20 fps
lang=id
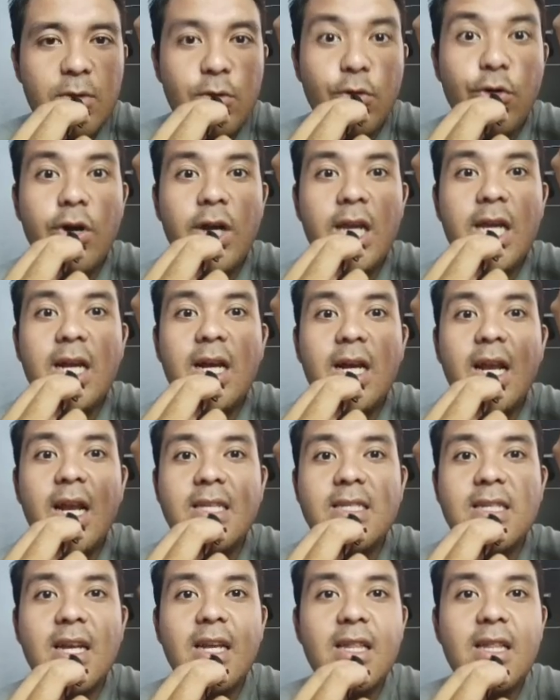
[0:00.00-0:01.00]
ya. Tuh,
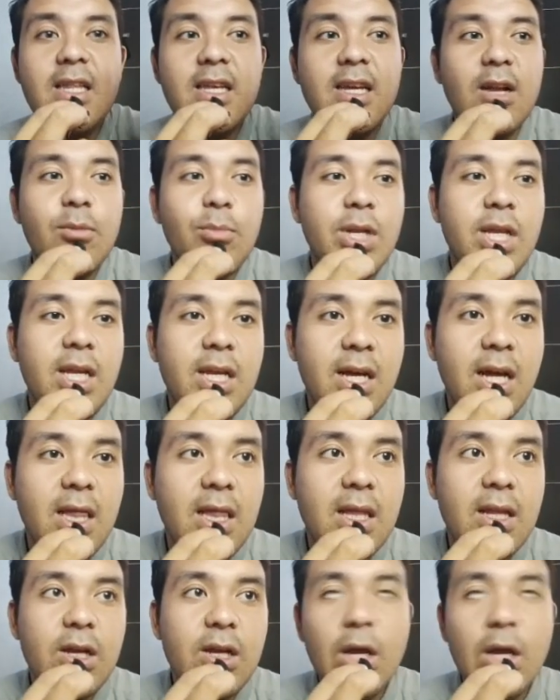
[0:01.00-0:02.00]
increase critical meningkat.